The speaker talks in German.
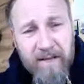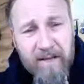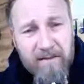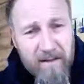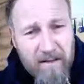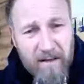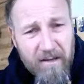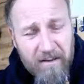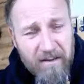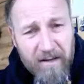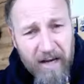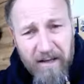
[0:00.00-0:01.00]
daher trinke ich
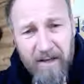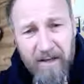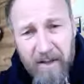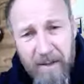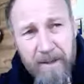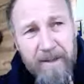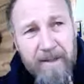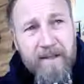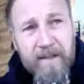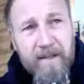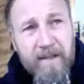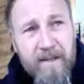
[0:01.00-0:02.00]
auch keinen.
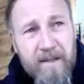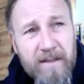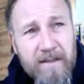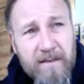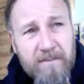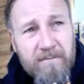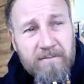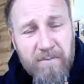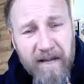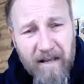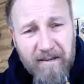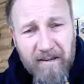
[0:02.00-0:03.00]
Äh, und
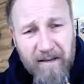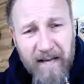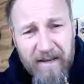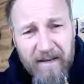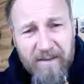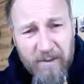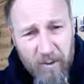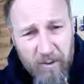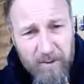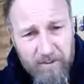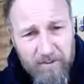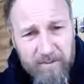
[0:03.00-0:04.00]
mir geht dann auch nichts an.
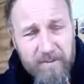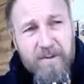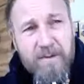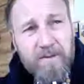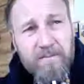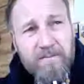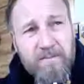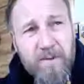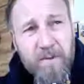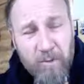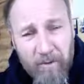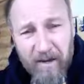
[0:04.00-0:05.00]
Äh,
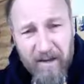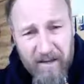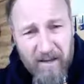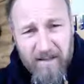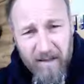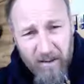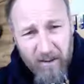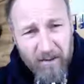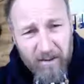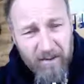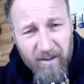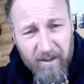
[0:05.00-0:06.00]
darum habe ich ja nie ins
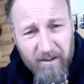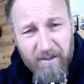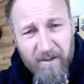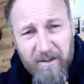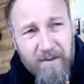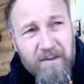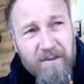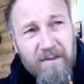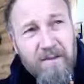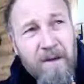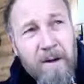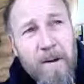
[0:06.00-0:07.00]
Rauchen angefangen oder
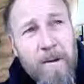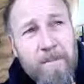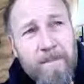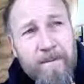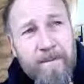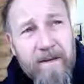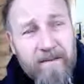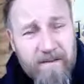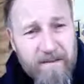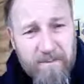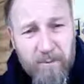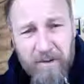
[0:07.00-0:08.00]
so, weil
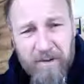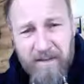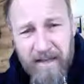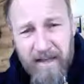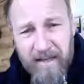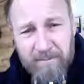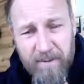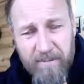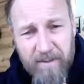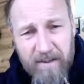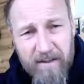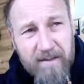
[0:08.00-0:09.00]
das Potenzial bei
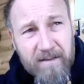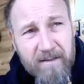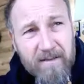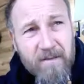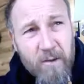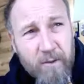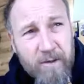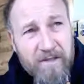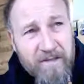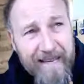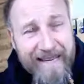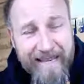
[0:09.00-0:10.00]
mir nicht da
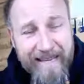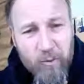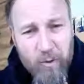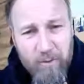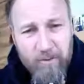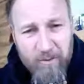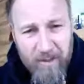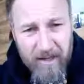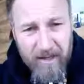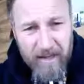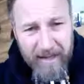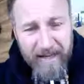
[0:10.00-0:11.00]
ist. Daher tue ich mir
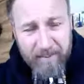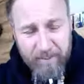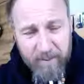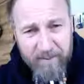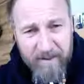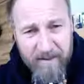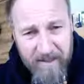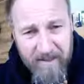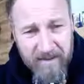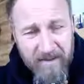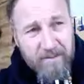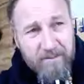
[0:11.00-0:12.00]
wahrscheinlich leicht beim
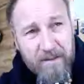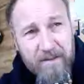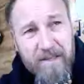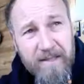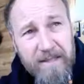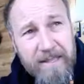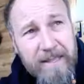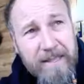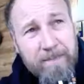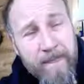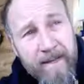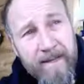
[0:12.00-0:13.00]
Verzichten auf manche
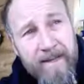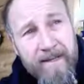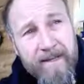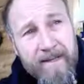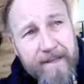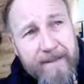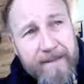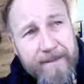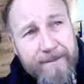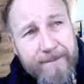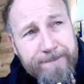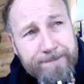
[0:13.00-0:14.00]
Dinge
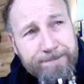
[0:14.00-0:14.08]
äh,